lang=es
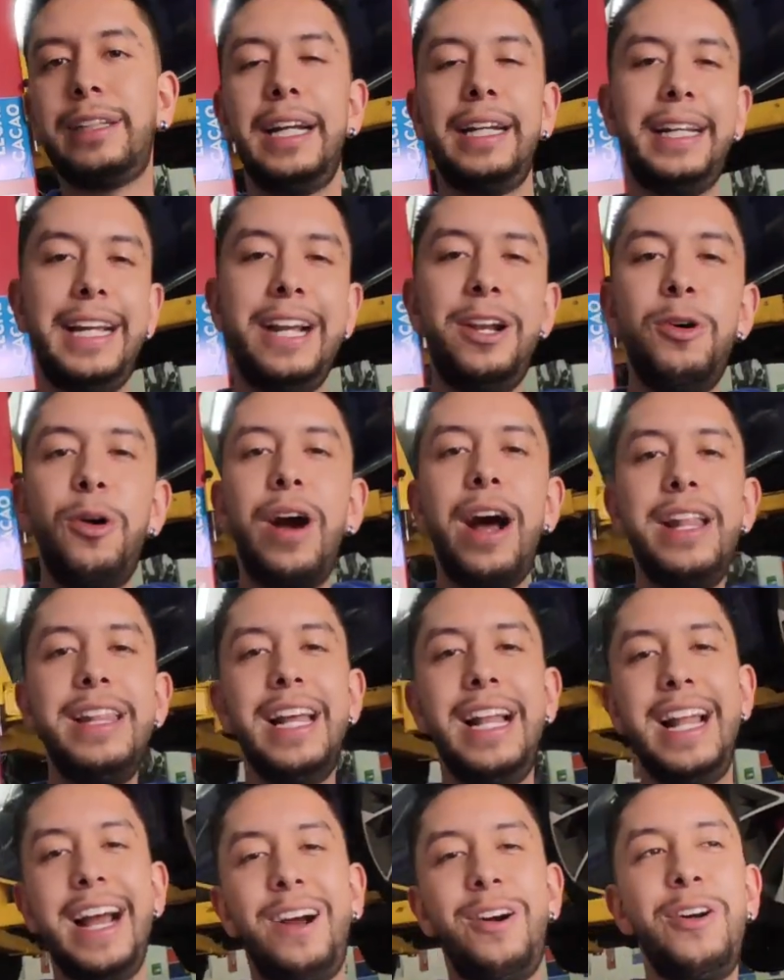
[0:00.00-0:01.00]
Es que quién no
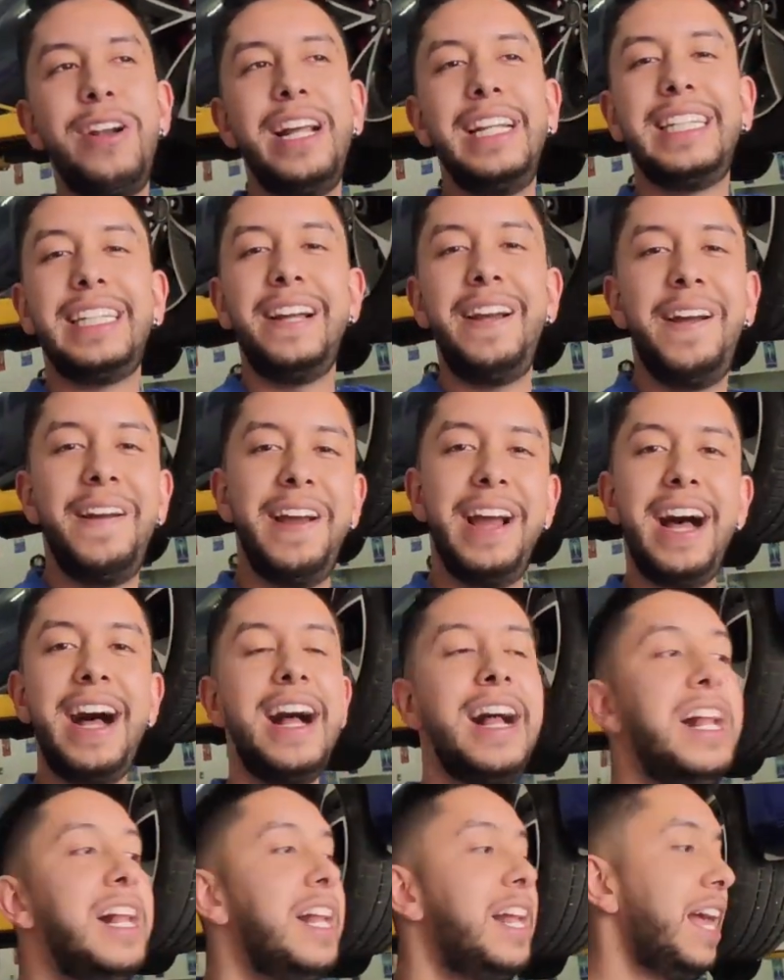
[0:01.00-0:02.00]
candelea con este bebé, ah?
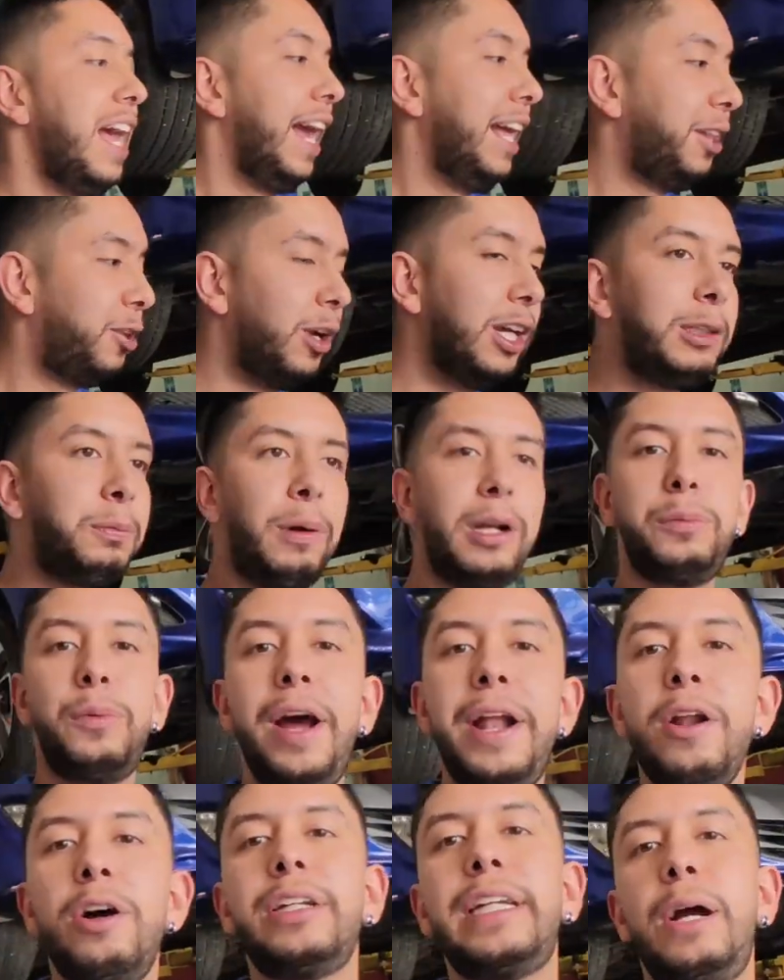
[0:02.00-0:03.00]
Entonces, pues
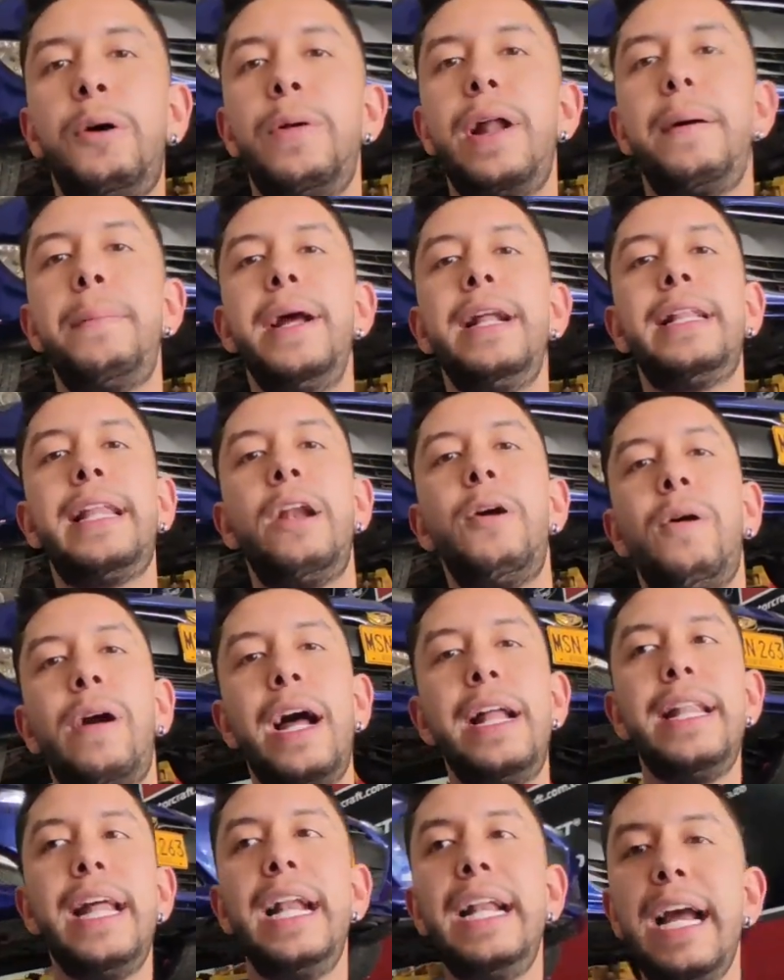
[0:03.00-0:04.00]
bueno, seguramente lo
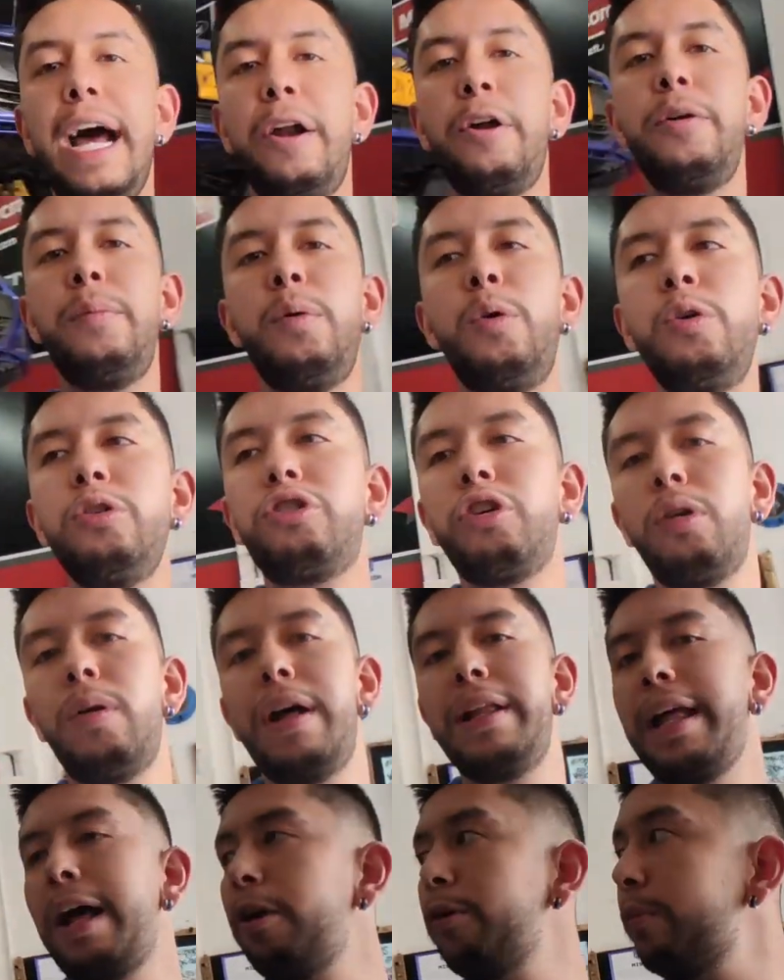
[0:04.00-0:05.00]
candelearon mucho, lo
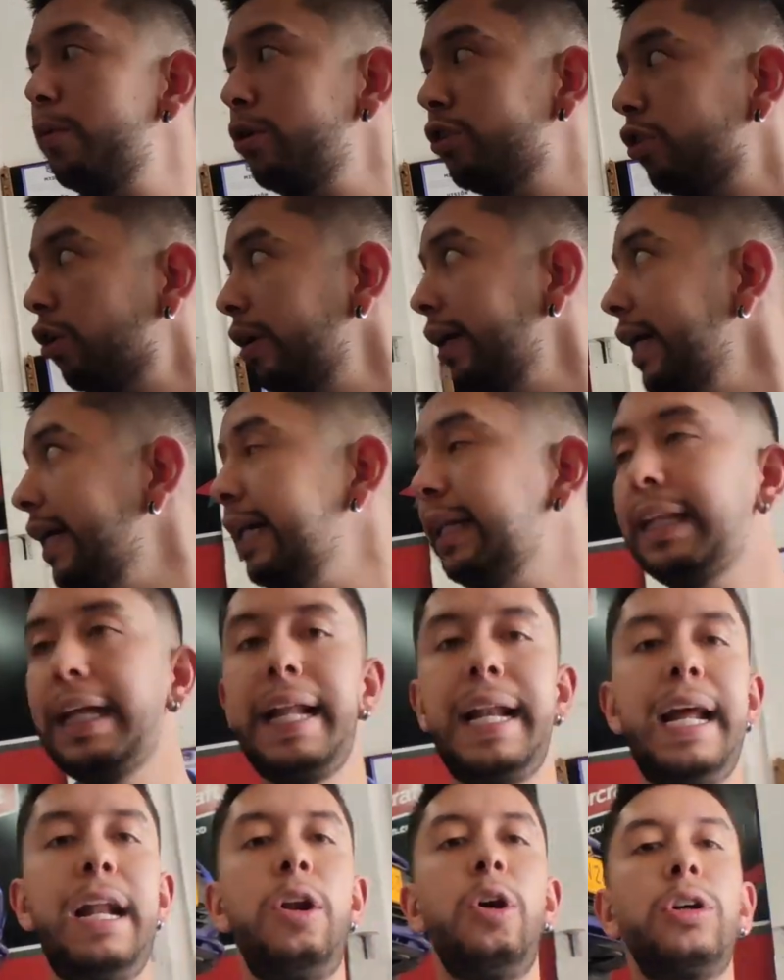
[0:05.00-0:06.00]
andaron mucho y
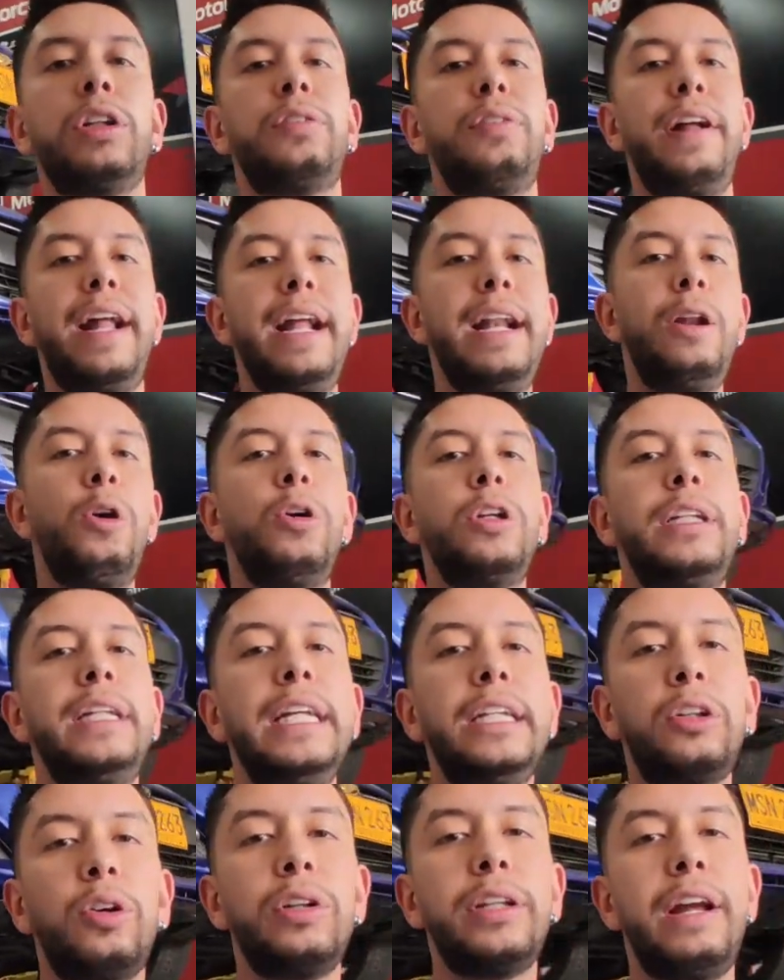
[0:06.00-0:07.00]
tienen los, los
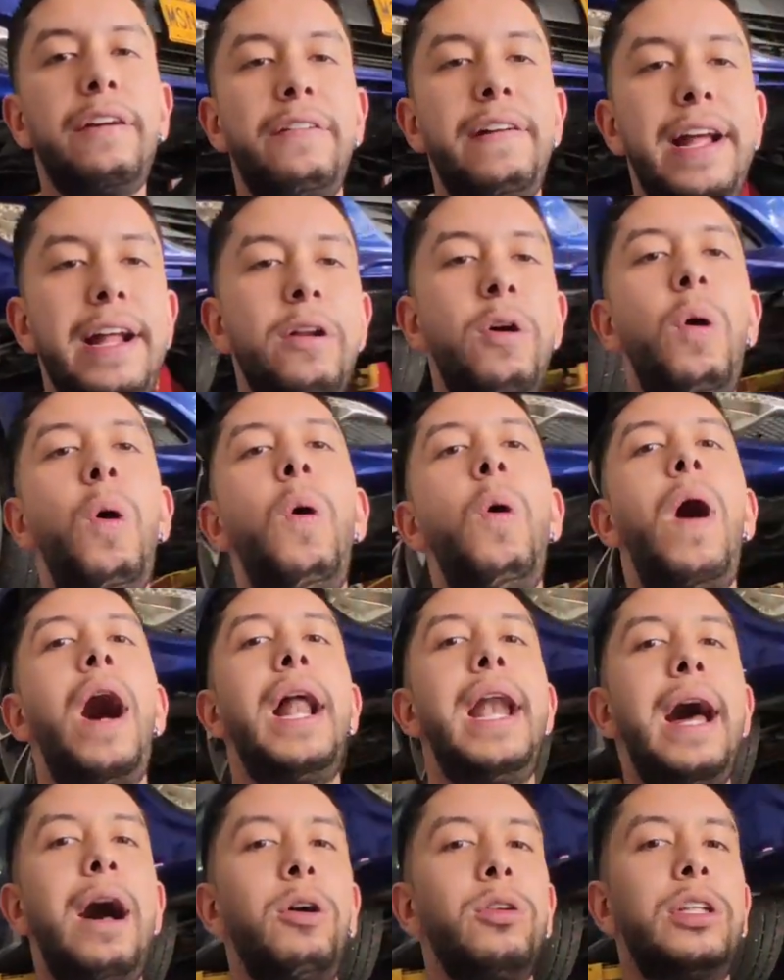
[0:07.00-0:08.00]
discos de freno
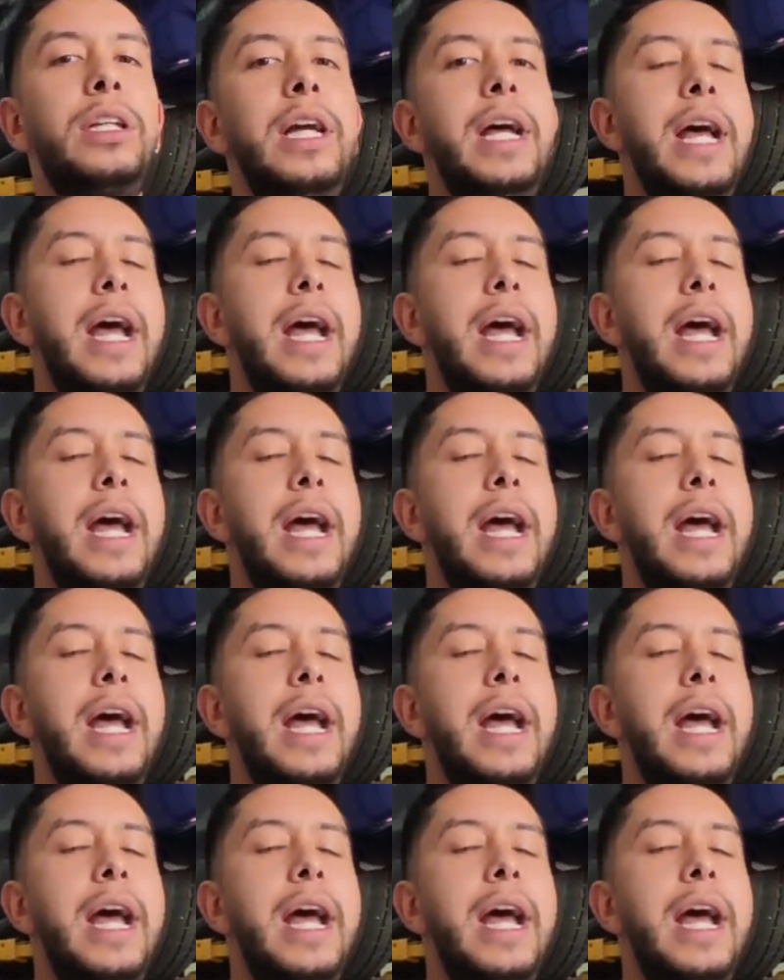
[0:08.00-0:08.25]
ovalados.